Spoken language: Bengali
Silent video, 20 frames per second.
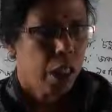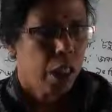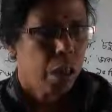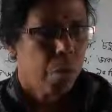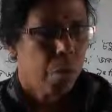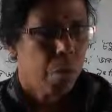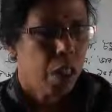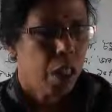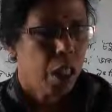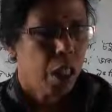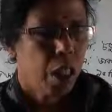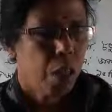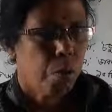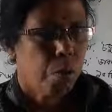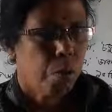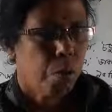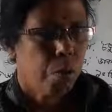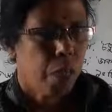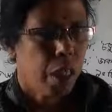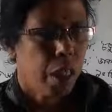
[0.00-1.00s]
এসপিসি
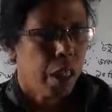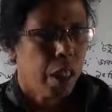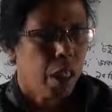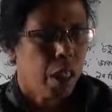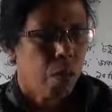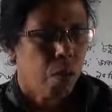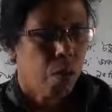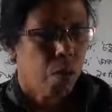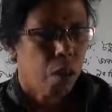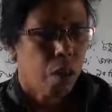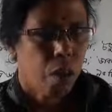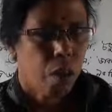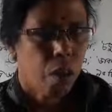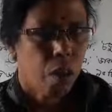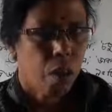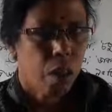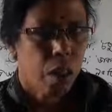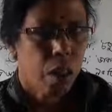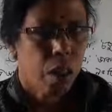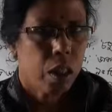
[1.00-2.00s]
কাউপুরা স্কুল অ্যান্ড
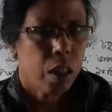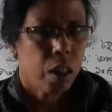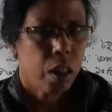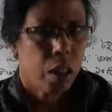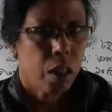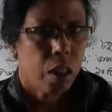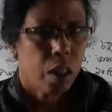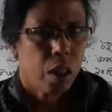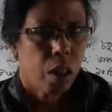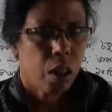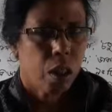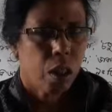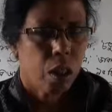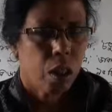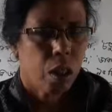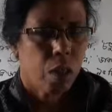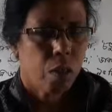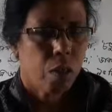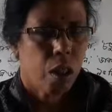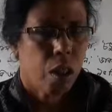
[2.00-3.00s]
কলেজ
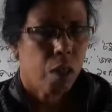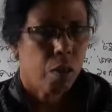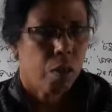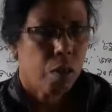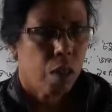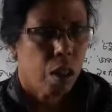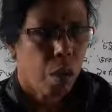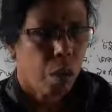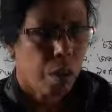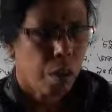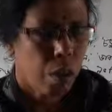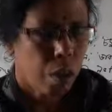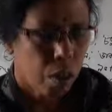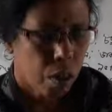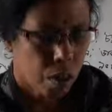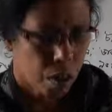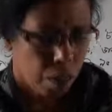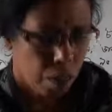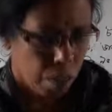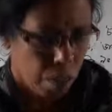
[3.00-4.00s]
সহকারী অধ্যাপক
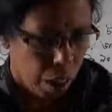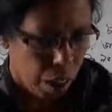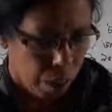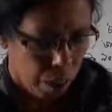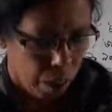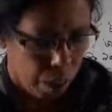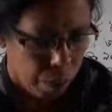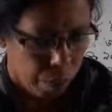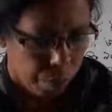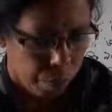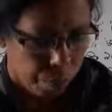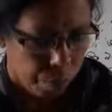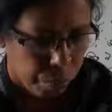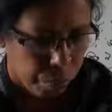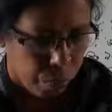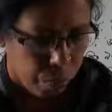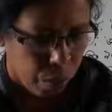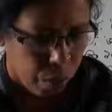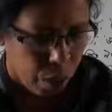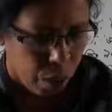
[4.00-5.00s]
বাংলা
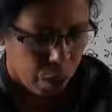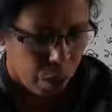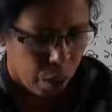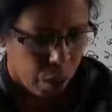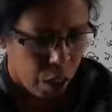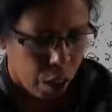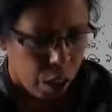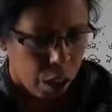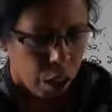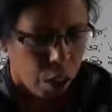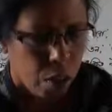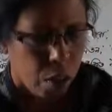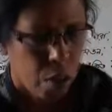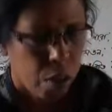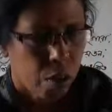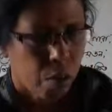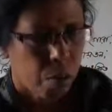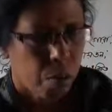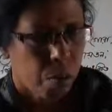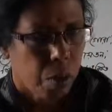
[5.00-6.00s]
আশা
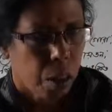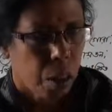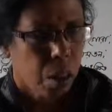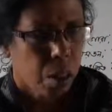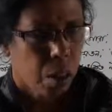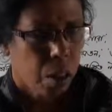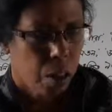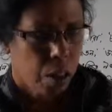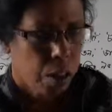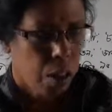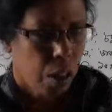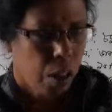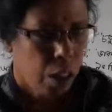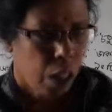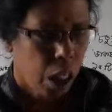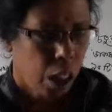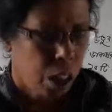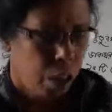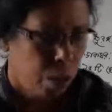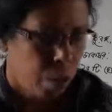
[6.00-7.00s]
করি তোমরা
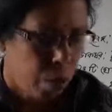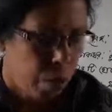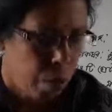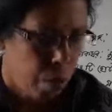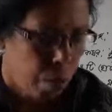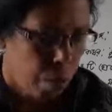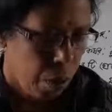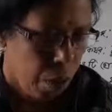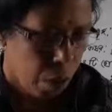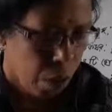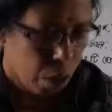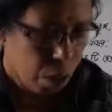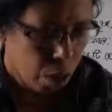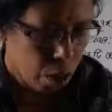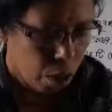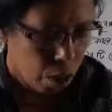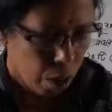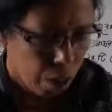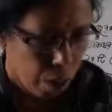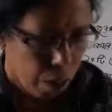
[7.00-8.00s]
স্বাস্থ্যবিধি মেনে
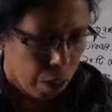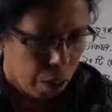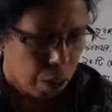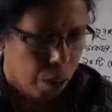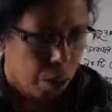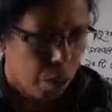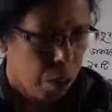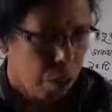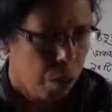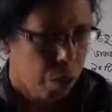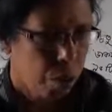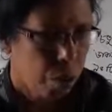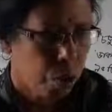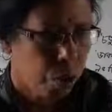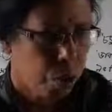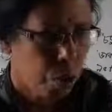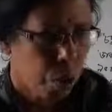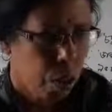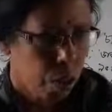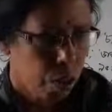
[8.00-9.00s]
সবাই
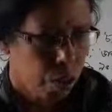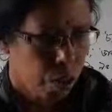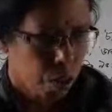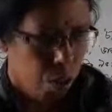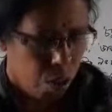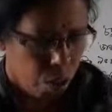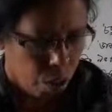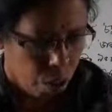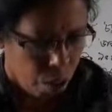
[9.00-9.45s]
সুস্থ আছো